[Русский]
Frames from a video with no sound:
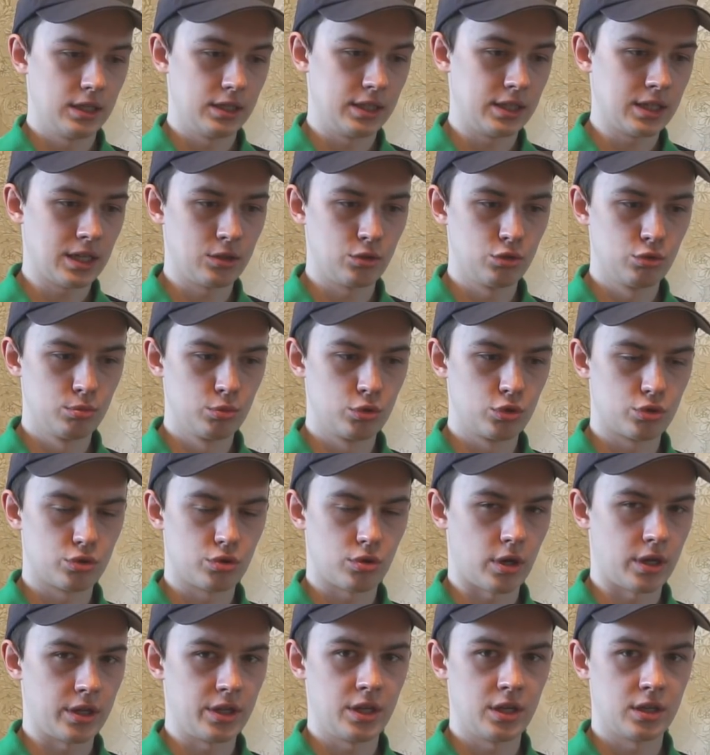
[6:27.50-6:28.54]
И я думаю,
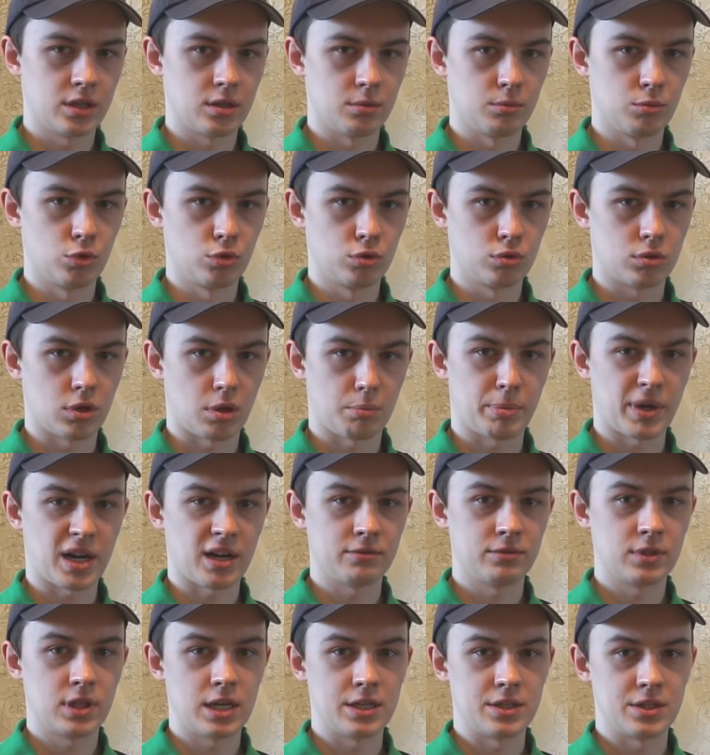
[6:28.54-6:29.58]
что они это могут
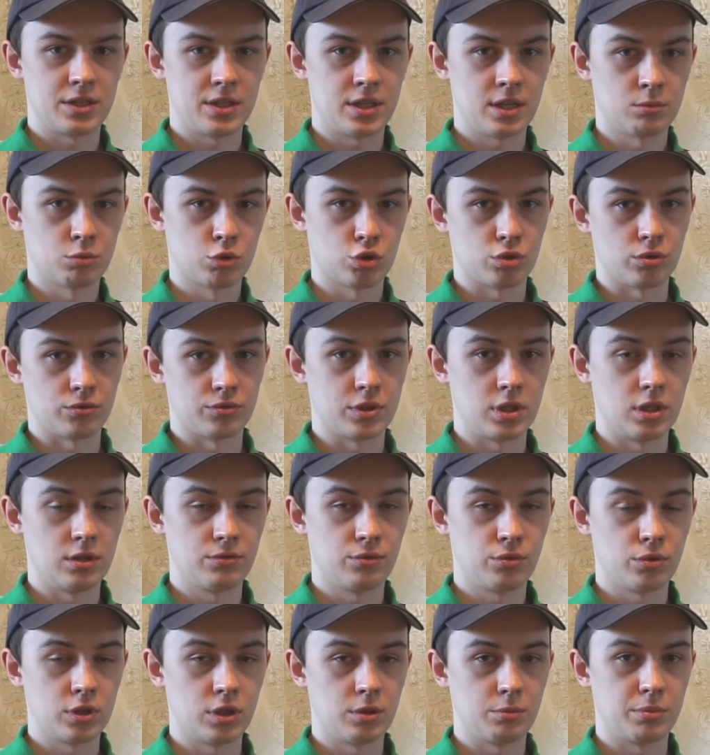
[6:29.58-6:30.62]
оправдать тем, что в
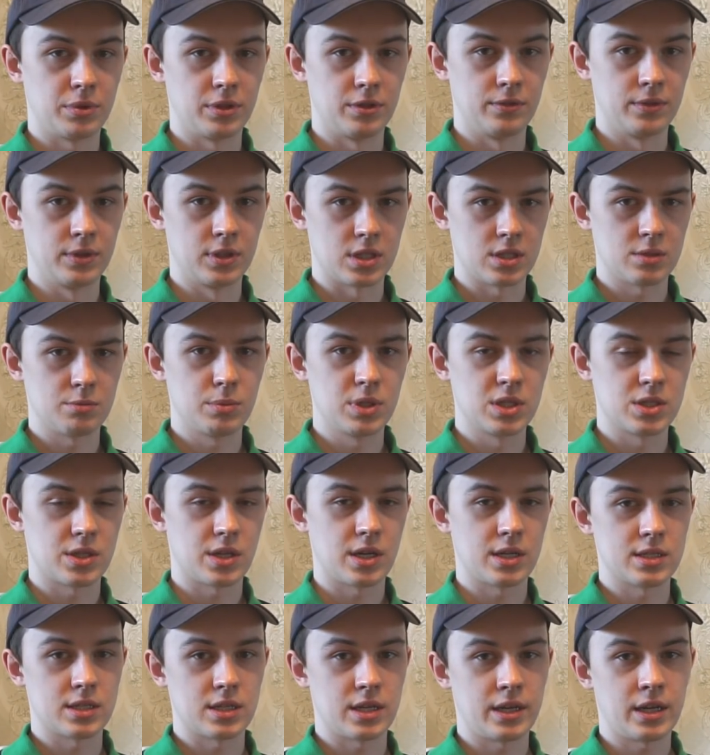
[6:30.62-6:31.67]
телефоне появилась
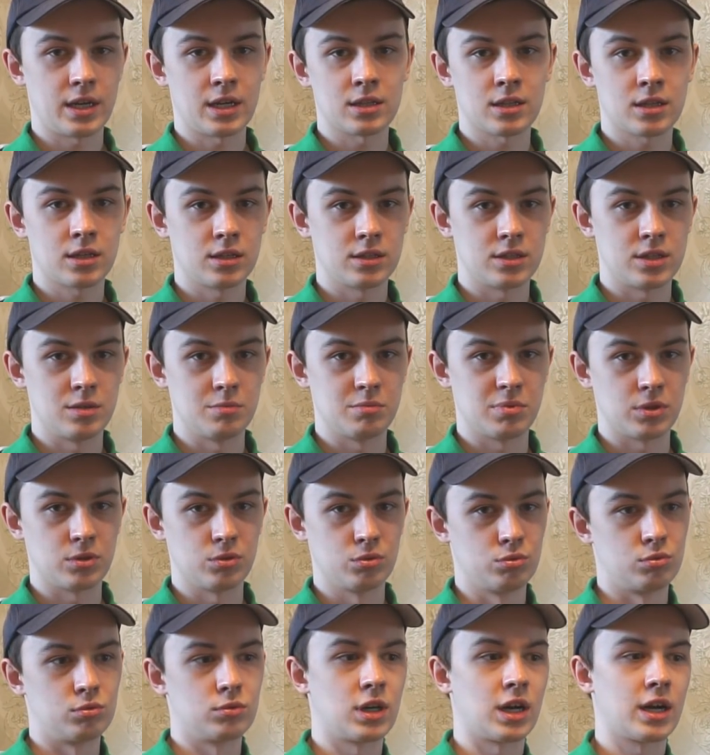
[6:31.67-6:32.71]
быстрая зарядка, типа,
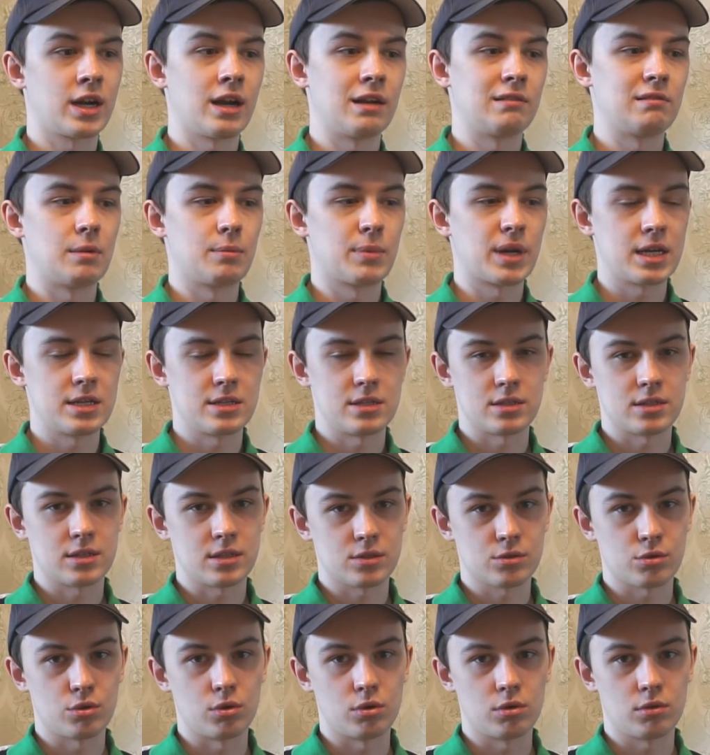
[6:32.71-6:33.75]
ну, какая вам разница,
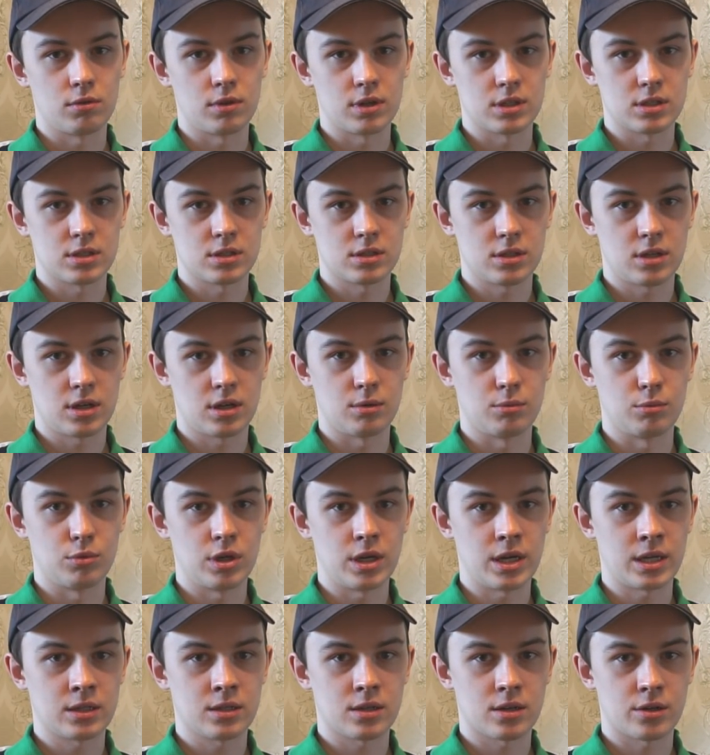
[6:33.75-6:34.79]
сколько у вас
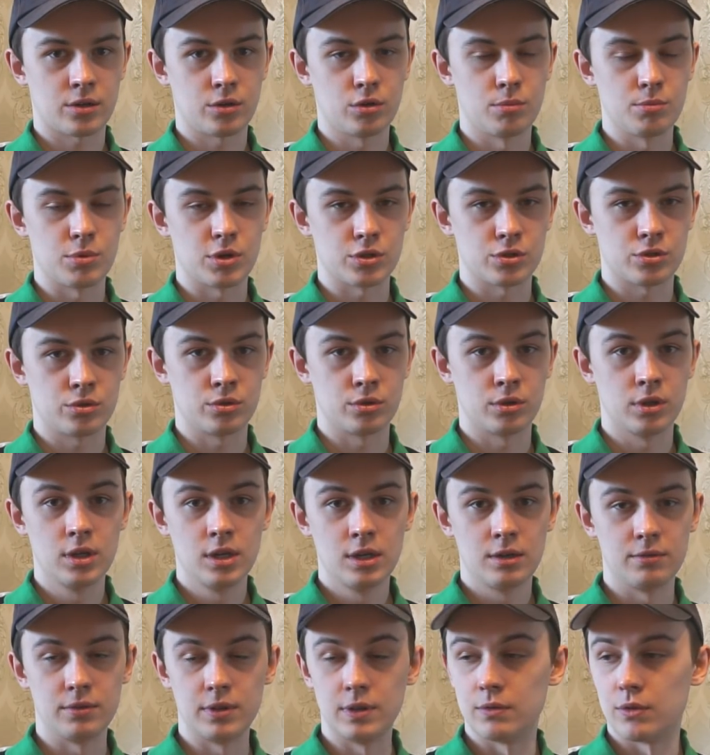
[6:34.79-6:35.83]
аккумулятор емкостью,
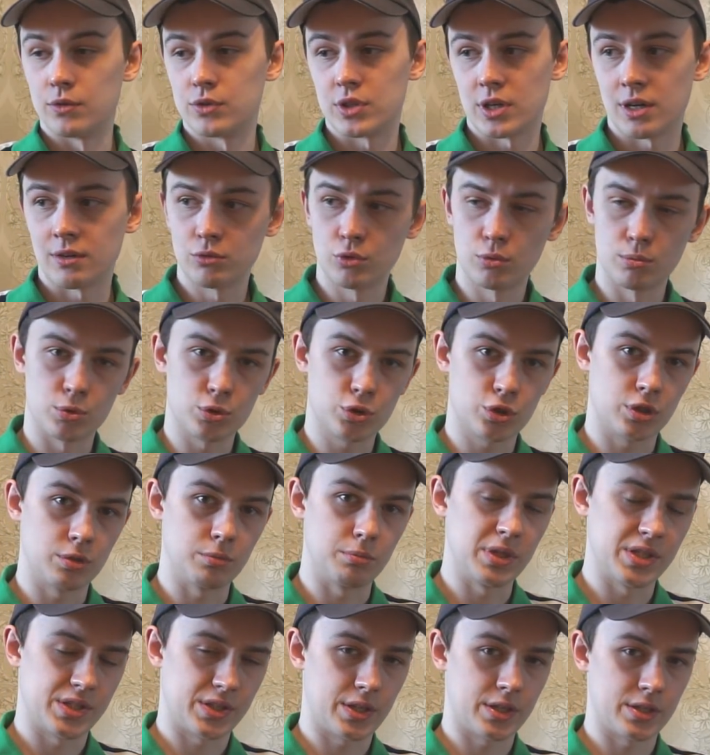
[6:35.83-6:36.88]
вы его все равно можете
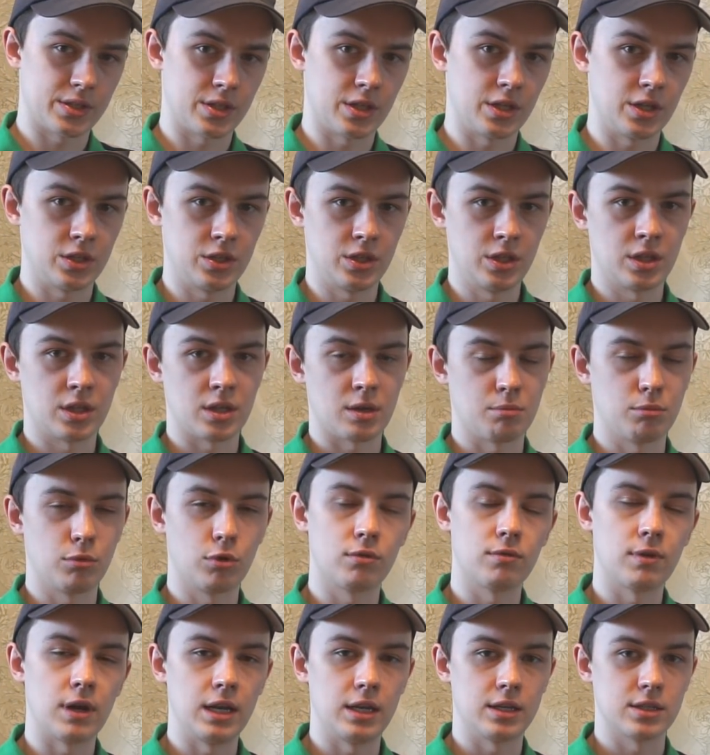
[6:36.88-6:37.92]
быстро зарядить, там,
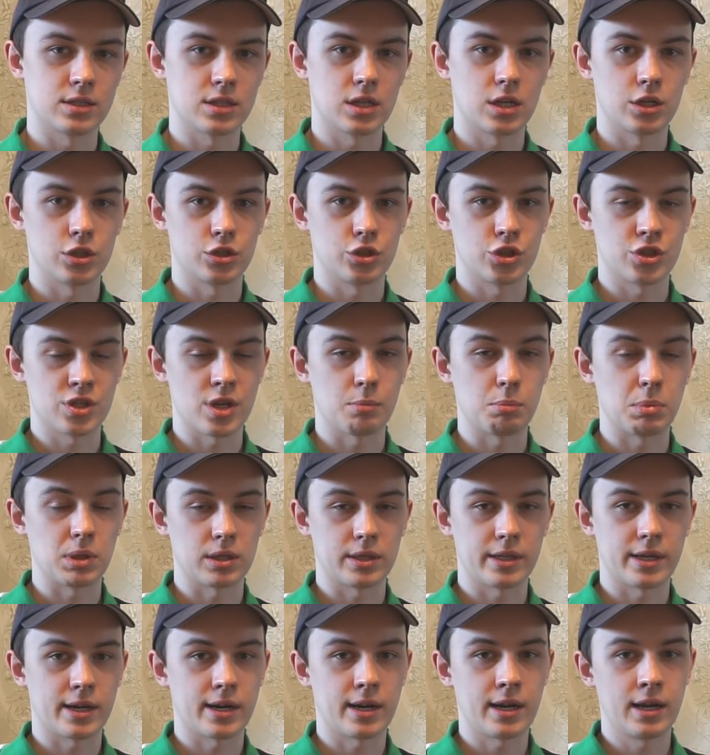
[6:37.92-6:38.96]
буквально за часа
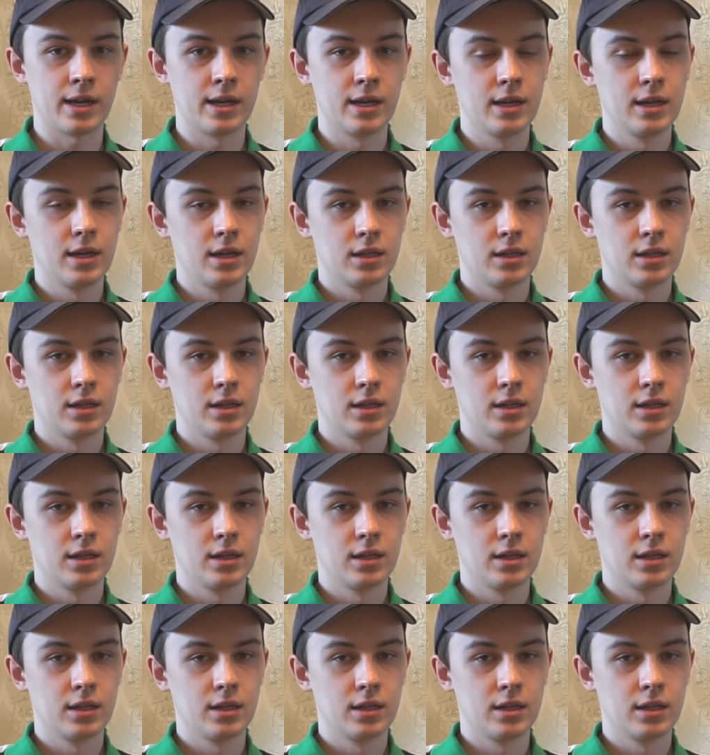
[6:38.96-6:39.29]
полтора,